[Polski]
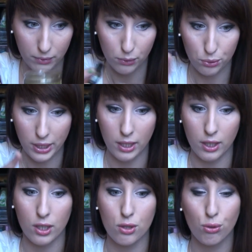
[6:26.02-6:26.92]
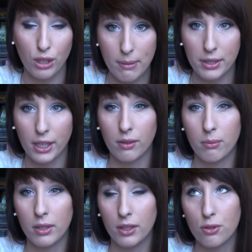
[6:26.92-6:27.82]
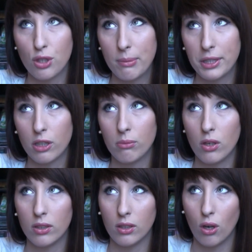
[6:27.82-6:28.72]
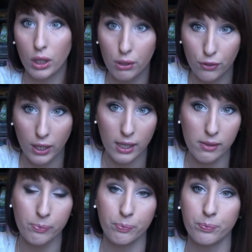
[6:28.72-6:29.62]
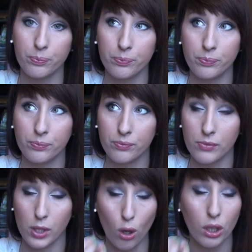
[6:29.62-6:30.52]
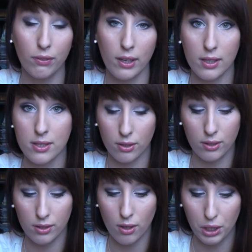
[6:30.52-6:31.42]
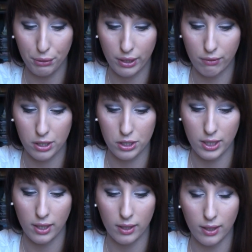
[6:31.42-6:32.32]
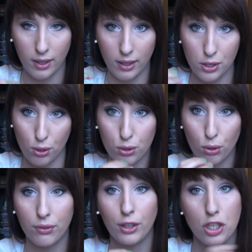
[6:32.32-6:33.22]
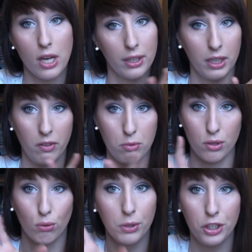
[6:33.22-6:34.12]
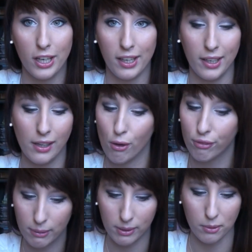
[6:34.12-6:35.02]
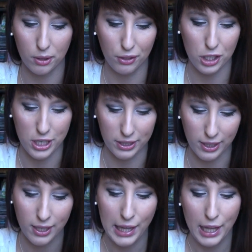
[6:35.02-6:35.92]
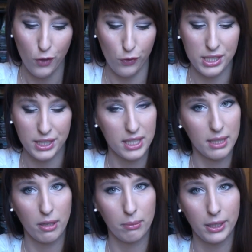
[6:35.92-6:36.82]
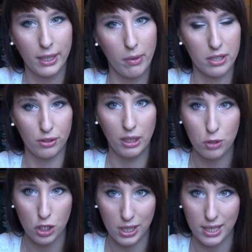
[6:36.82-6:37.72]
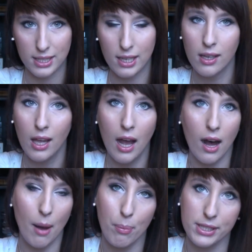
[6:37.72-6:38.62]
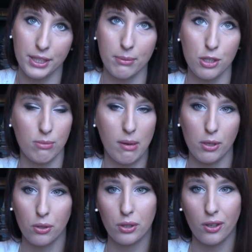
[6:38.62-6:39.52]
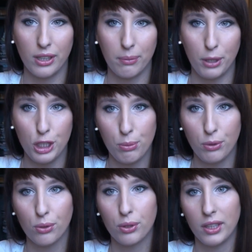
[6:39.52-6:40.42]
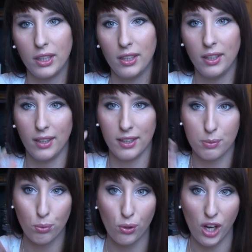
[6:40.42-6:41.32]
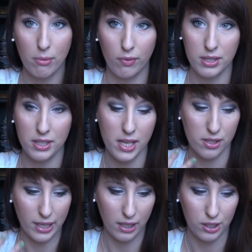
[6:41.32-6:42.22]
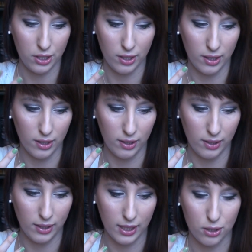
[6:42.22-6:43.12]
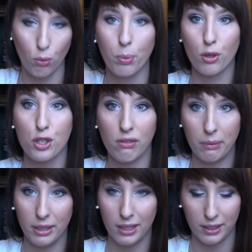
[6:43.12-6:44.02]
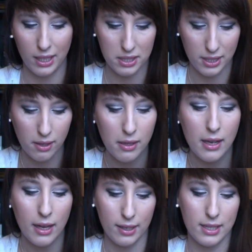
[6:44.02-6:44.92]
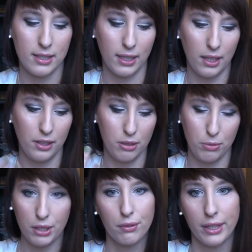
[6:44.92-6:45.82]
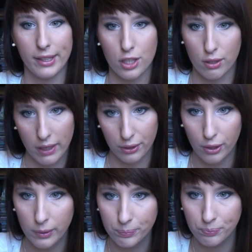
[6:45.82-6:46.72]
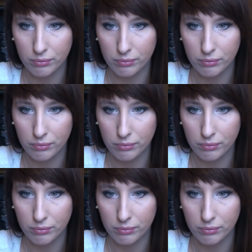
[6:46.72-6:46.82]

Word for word: tutaj czujemy taką, czujemy taką oliwkę mm, oliwę z oliwek właśnie, e, jeśli chodzi o oliwki czarne, nie wiem czy lubicie, ale ja uwielbiam oliwki czarne, więc ten zapach mi tak bardzo nie przeszkadza, a poza tym trzymamy go tylko na 5 minut i e, spłukujemy, więc nie jest to jakaś, e, jakaś uporczywa pielęgnacja, raz na kiedyś mi się wydaje, że warto.